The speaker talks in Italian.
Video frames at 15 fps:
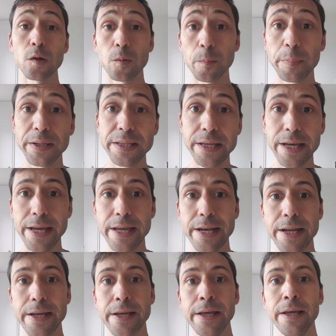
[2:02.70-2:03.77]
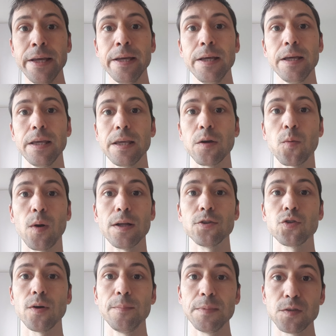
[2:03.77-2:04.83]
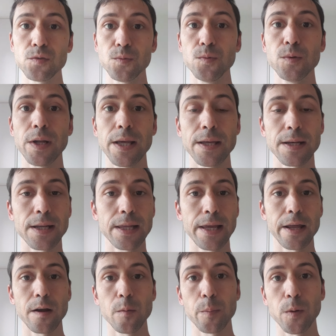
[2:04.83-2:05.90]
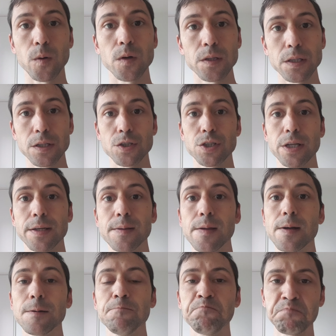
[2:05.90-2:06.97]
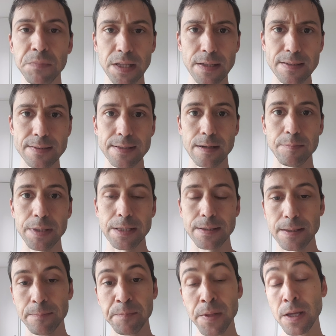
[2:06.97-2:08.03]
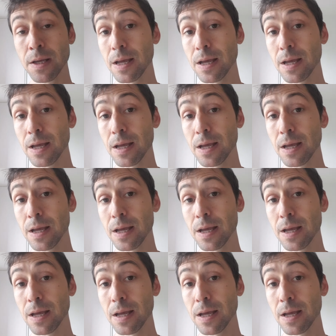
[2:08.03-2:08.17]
le compagnie aeree in quanto a misure negli aeroporti eccetera inizialmente.